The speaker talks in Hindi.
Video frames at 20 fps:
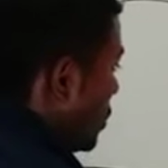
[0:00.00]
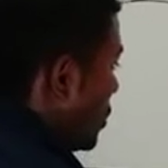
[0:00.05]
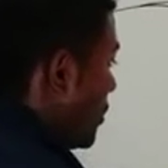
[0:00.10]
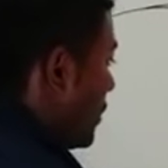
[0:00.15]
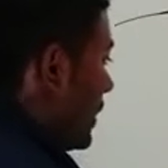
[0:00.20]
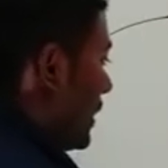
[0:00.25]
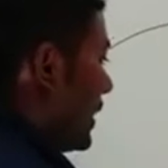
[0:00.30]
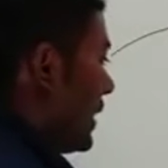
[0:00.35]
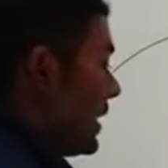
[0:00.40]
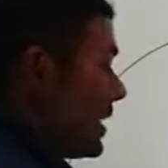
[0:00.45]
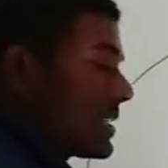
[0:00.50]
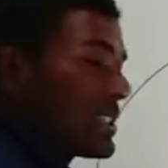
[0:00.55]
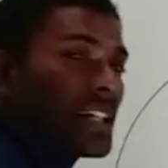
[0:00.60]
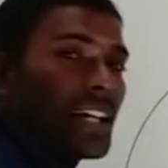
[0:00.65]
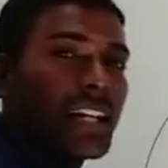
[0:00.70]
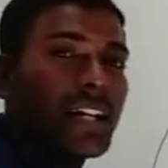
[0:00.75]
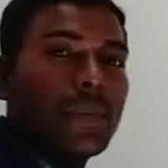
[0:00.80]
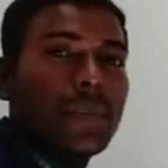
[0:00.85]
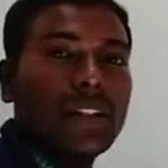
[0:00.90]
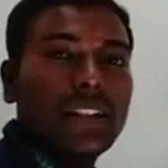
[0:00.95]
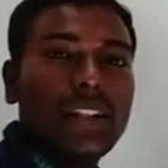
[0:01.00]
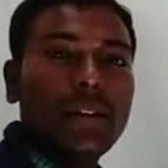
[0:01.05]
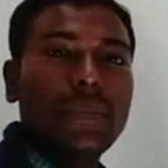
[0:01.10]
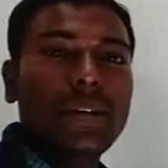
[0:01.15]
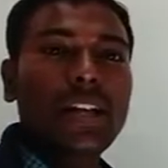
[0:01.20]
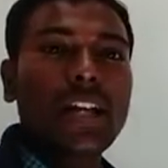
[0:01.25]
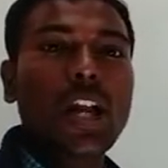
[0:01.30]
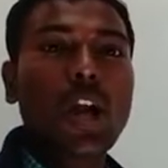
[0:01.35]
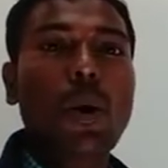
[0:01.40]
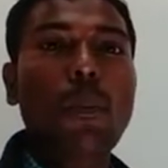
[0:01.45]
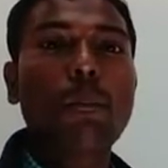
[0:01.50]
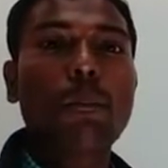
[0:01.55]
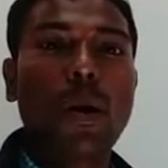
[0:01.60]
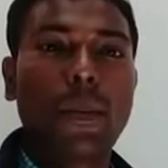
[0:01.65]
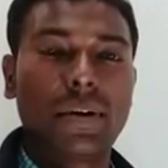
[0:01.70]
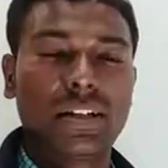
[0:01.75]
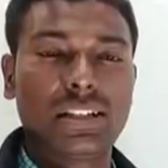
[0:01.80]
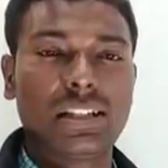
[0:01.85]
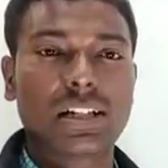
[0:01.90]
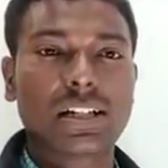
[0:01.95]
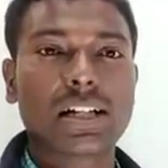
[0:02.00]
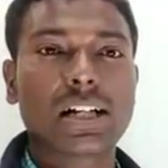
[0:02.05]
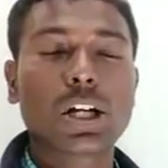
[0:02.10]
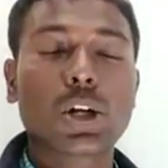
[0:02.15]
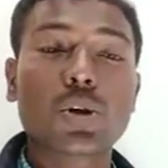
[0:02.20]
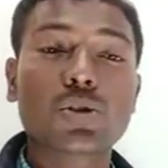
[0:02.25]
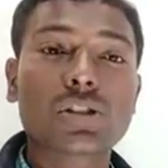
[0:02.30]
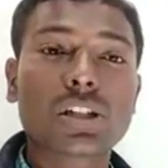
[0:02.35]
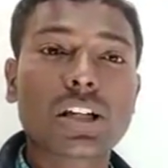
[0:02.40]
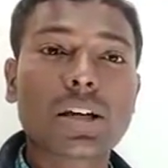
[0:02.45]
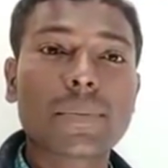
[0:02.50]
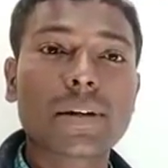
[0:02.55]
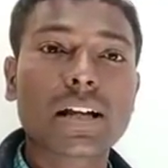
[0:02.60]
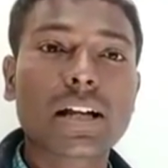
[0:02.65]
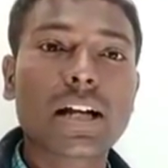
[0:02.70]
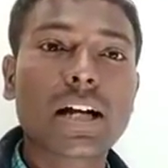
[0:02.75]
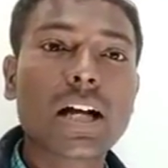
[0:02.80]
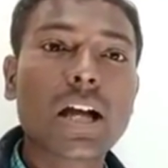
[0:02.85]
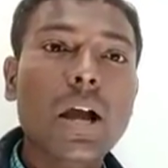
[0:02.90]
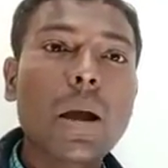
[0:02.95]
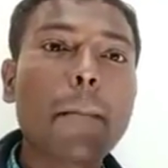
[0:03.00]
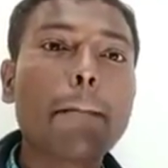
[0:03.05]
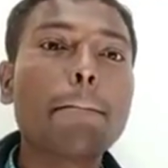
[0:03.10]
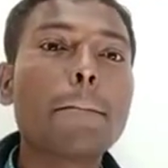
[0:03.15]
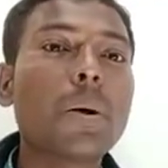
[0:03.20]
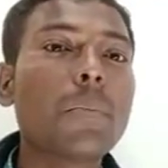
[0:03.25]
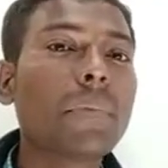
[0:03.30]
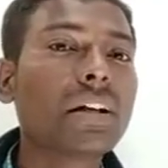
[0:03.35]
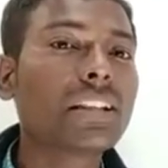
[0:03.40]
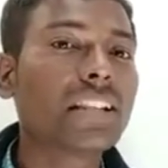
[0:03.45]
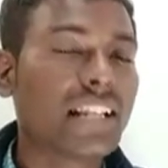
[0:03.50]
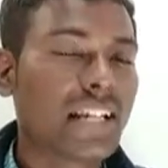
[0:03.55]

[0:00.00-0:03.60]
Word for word: जीरो डिग्री इसका नाम रख दिया मैंने भूमध्य रेखा कौन सा नाम रखा भूमध्य